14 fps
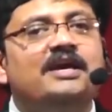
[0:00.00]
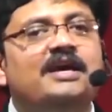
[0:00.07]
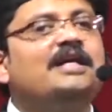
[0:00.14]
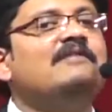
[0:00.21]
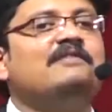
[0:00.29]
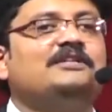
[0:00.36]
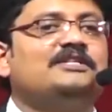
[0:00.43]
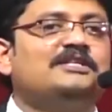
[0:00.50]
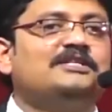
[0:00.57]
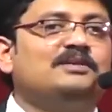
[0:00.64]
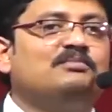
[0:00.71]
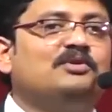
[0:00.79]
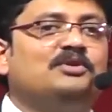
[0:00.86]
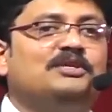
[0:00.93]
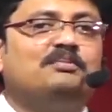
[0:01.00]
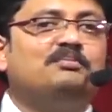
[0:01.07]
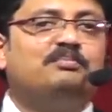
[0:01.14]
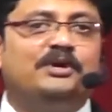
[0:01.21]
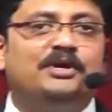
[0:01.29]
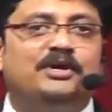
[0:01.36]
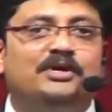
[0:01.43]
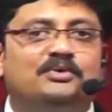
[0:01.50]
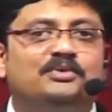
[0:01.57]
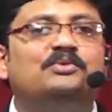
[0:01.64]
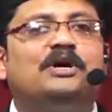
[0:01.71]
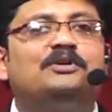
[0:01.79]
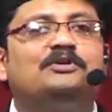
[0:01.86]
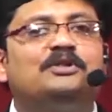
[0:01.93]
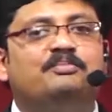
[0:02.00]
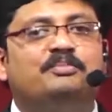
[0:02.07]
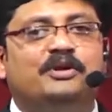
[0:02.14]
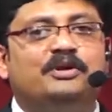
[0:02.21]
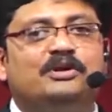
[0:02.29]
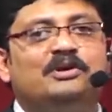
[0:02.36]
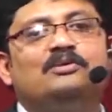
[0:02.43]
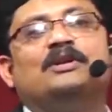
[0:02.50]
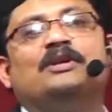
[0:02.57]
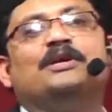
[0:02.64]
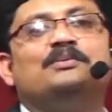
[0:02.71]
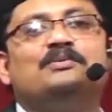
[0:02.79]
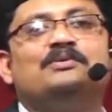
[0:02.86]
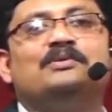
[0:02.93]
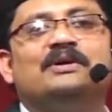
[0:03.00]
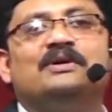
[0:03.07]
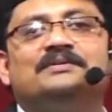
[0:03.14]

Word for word: ఏకవచన సంబోధన పేరు అనంది పేర్లు లేవు